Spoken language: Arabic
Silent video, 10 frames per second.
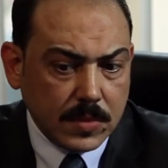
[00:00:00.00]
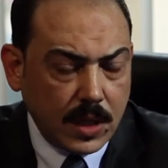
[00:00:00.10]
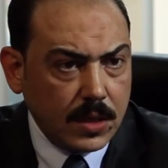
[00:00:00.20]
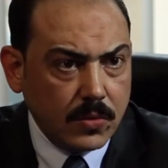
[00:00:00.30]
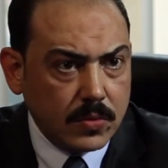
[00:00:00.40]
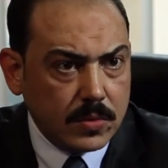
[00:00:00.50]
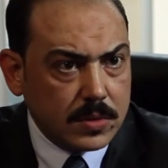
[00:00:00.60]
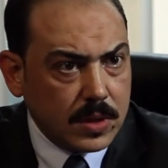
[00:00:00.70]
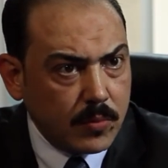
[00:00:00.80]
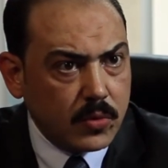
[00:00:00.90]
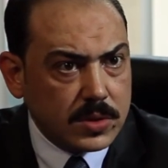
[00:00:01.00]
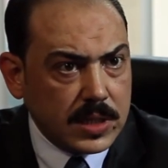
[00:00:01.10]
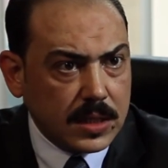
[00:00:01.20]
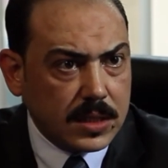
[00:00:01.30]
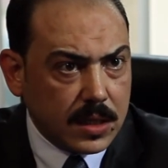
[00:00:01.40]
حلو طب
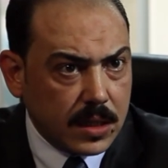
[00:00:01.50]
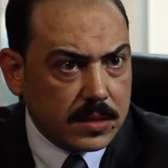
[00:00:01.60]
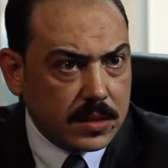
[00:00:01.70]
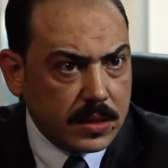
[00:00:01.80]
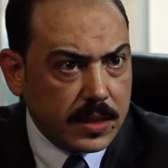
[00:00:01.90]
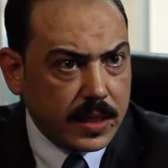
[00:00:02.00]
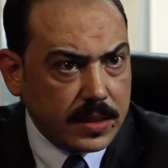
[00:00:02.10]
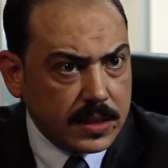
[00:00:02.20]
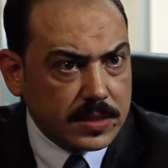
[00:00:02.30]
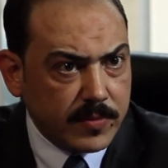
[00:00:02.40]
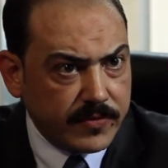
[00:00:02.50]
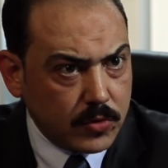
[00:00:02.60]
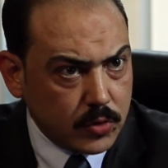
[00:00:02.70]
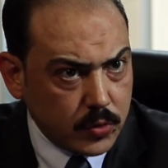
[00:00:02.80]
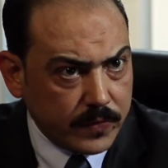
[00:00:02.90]
وسعادتك لقط لنا اي اسم
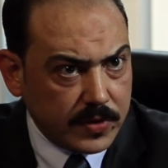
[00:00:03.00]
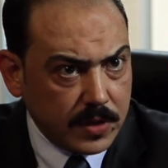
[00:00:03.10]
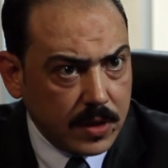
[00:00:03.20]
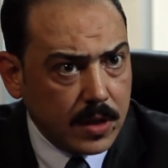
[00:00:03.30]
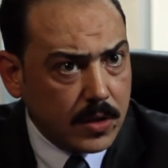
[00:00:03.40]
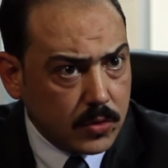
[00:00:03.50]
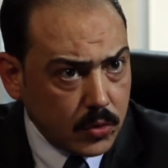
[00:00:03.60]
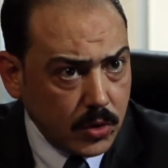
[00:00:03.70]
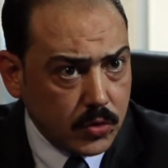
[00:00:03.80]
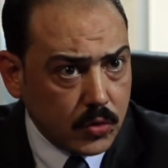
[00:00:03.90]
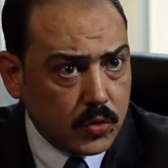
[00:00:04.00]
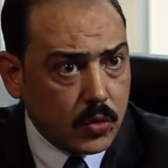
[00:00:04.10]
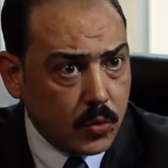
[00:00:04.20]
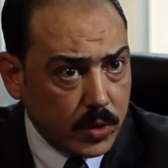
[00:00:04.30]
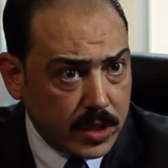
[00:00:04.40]
في الكشوف دي نروح
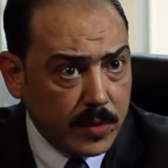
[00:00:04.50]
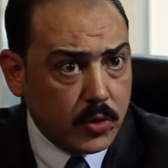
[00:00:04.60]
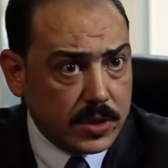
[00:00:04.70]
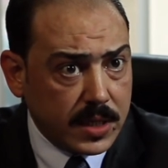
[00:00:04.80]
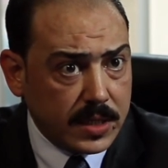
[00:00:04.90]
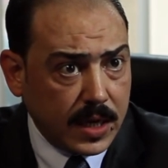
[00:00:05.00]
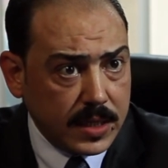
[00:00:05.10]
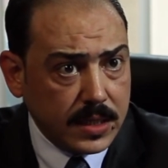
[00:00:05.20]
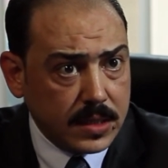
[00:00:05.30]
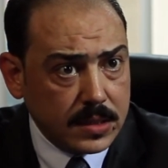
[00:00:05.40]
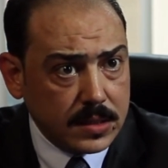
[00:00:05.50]
نقطره ونجيبه يدلنا عليه